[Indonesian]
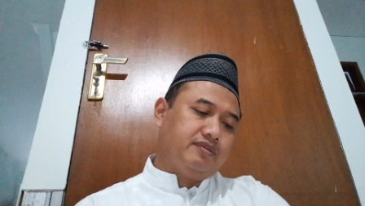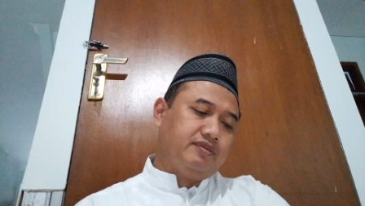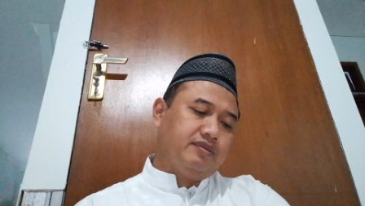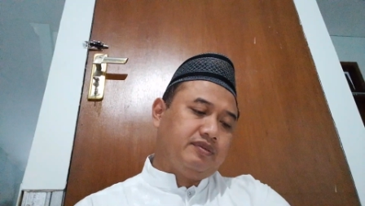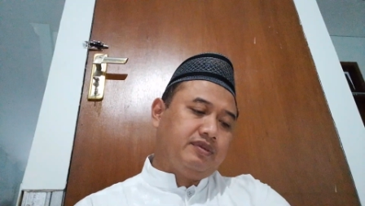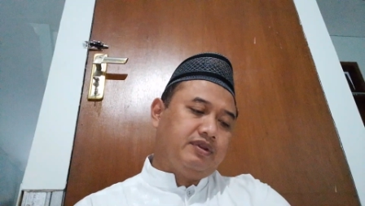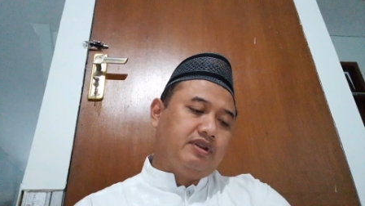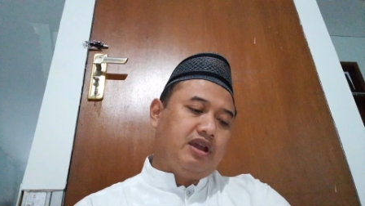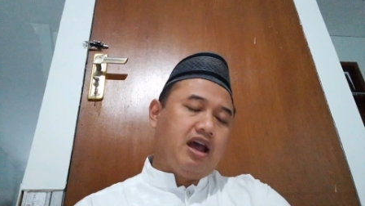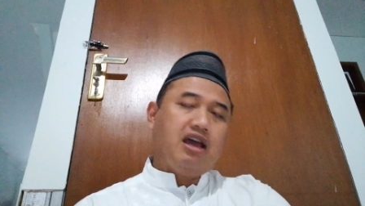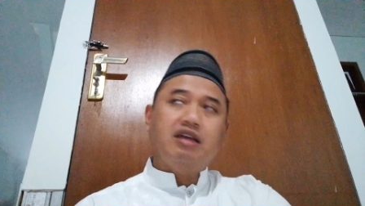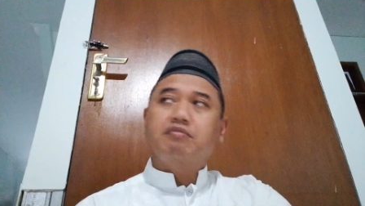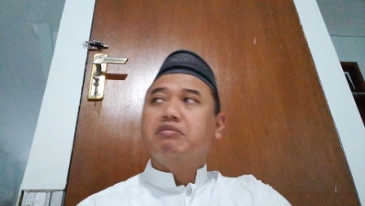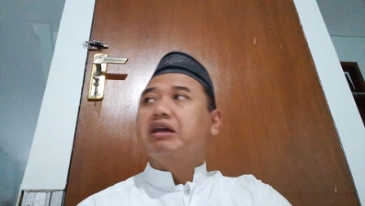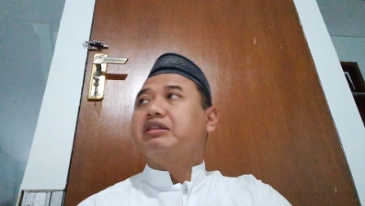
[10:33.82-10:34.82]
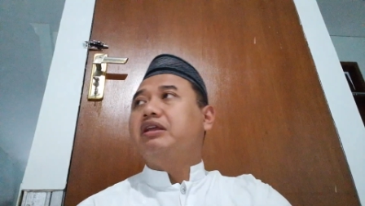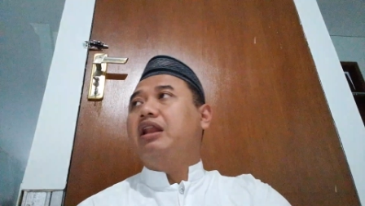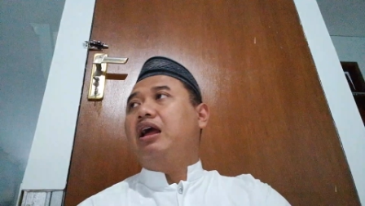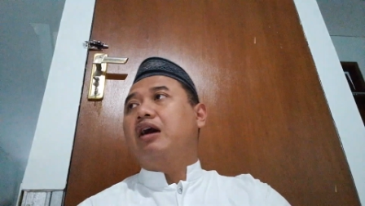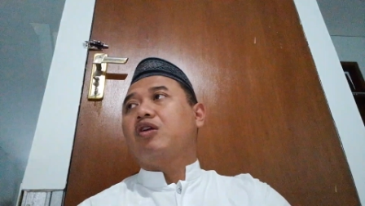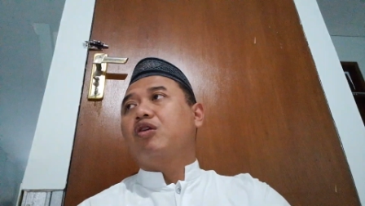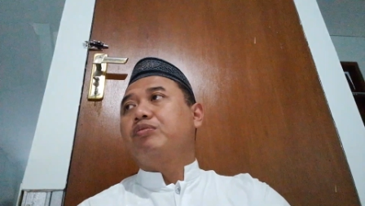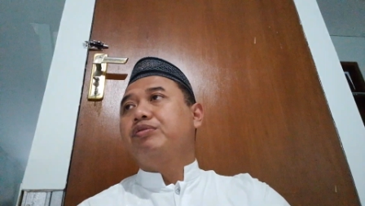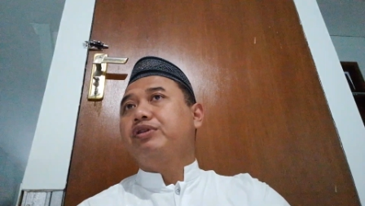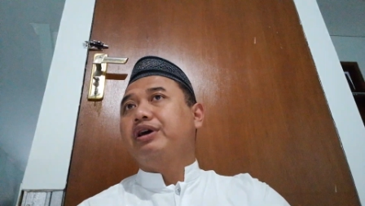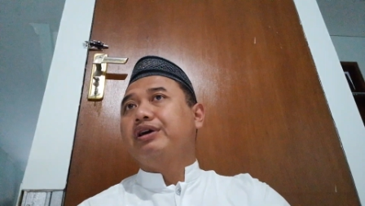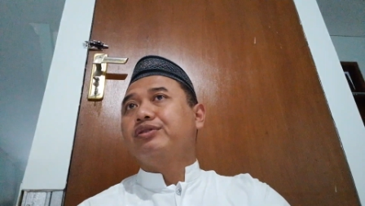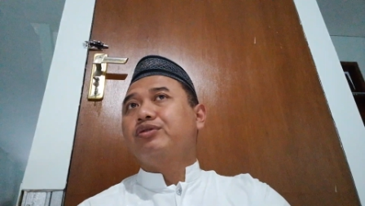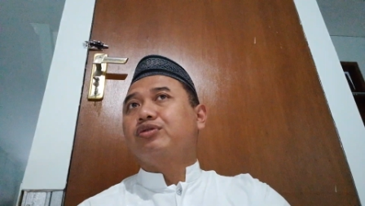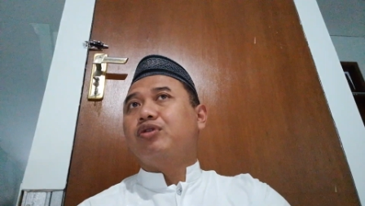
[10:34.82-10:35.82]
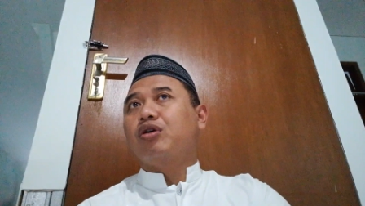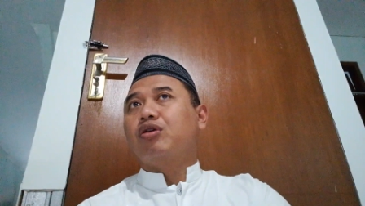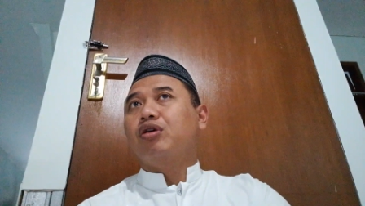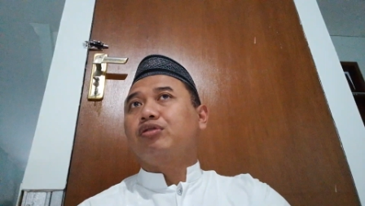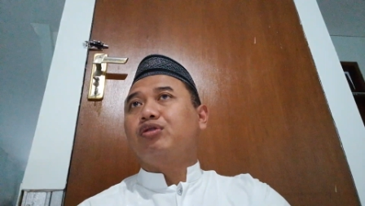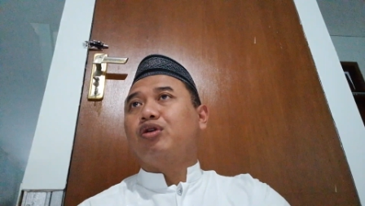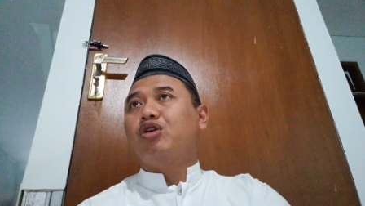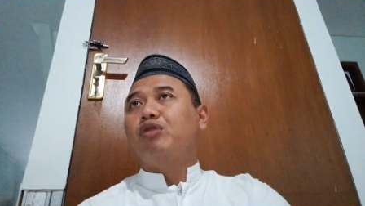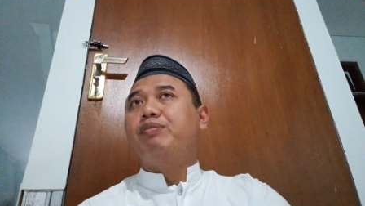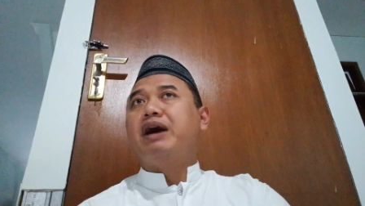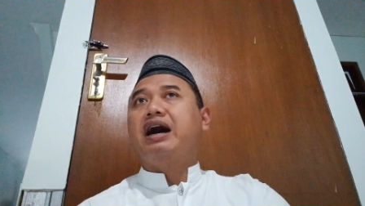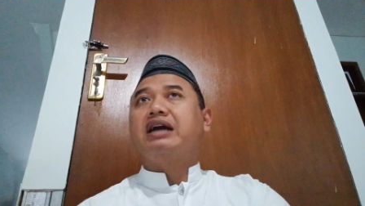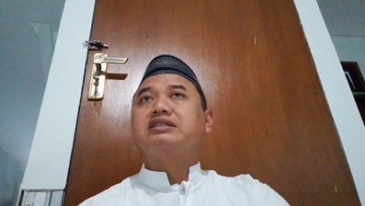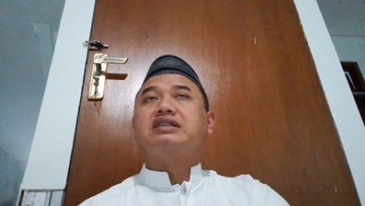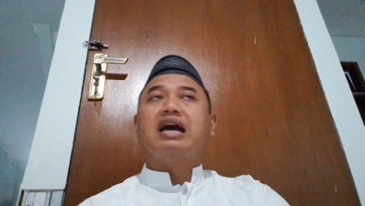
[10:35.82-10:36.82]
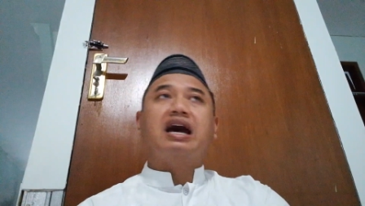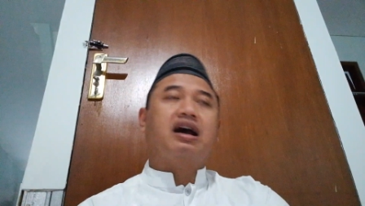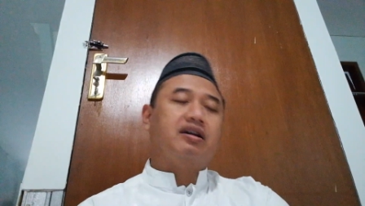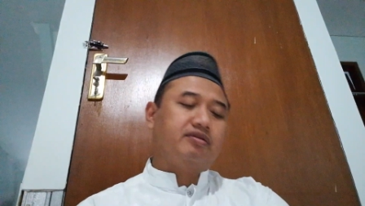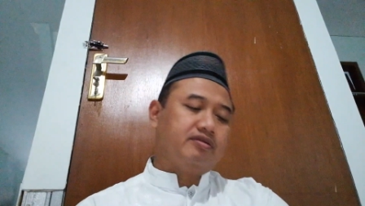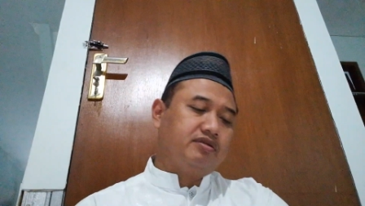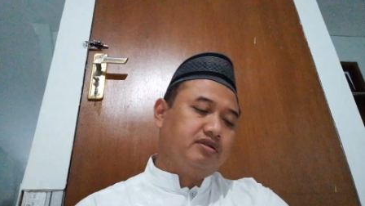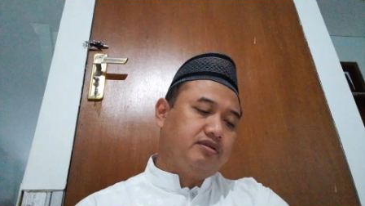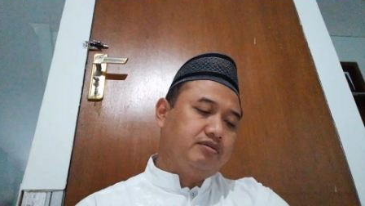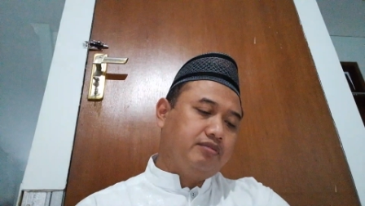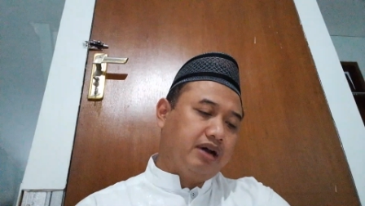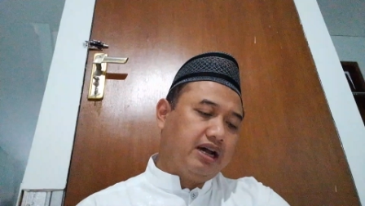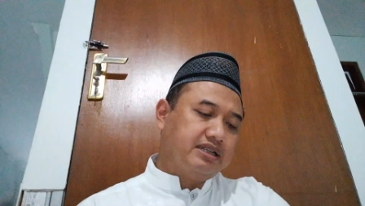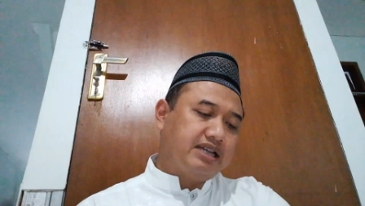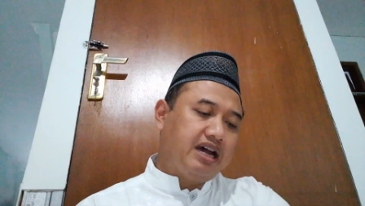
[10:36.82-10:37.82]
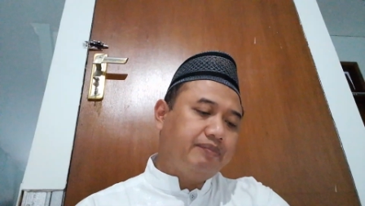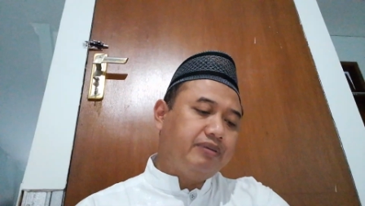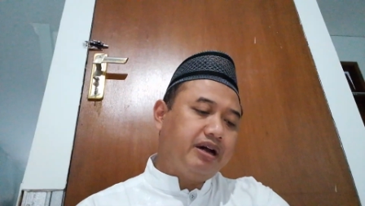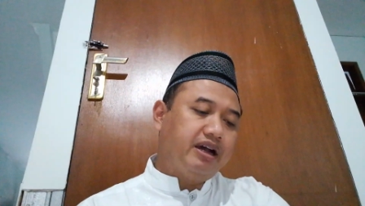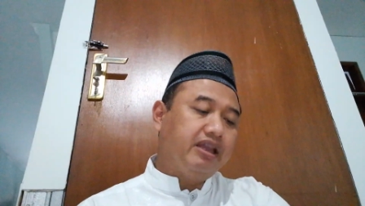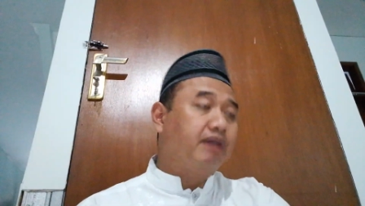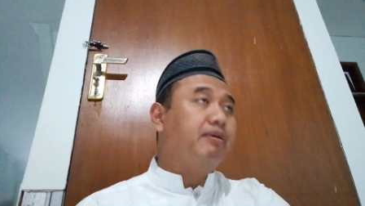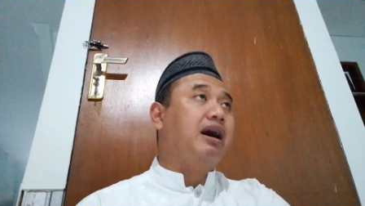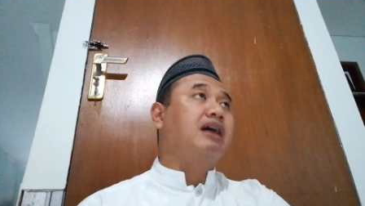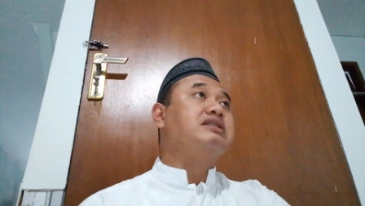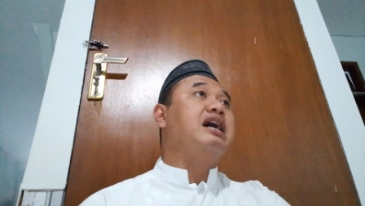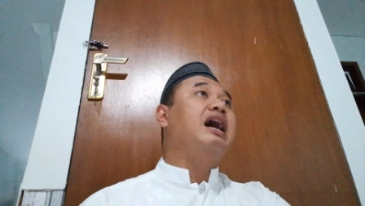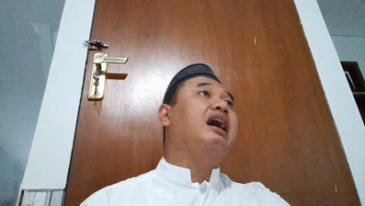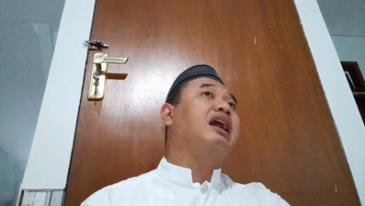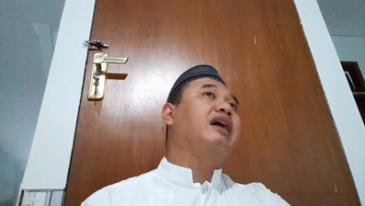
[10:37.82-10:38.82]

A'immatil Arabiyah itu tokoh-tokoh bahasa. Bahasa apa? Ya bahasa Arab.